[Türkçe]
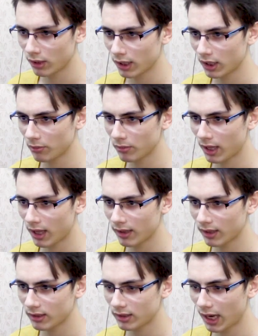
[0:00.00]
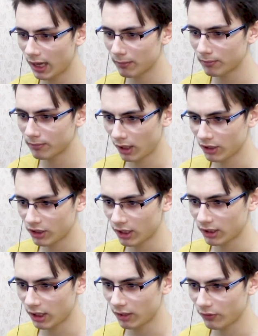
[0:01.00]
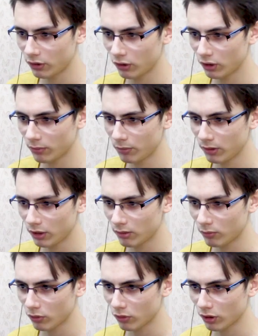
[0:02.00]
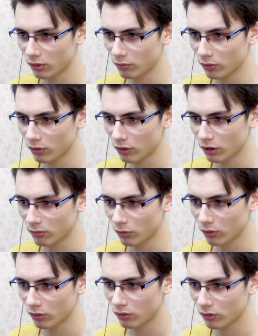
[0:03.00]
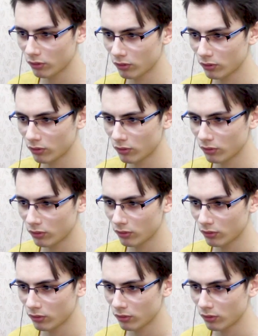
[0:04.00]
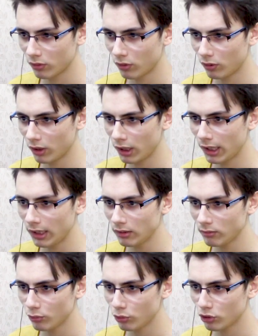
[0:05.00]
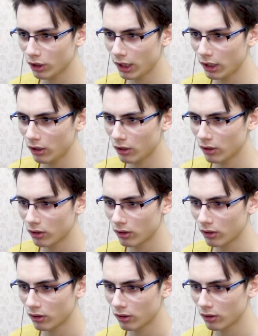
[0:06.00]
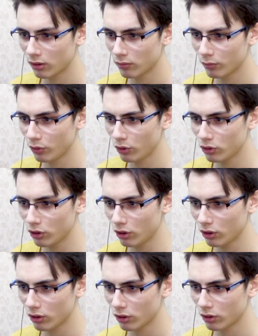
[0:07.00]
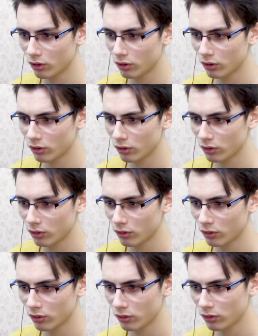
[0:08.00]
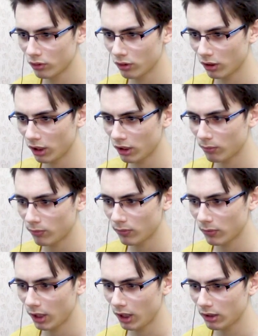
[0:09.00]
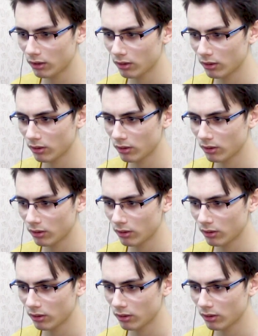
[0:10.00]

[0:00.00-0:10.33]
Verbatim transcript: Adamın adı da tarım. Aşağı taraf gidiyor gibi gitmiyor gitmiyor gitmiyor. O ne lan? Büyücü geliyor. Büyücü. Git git.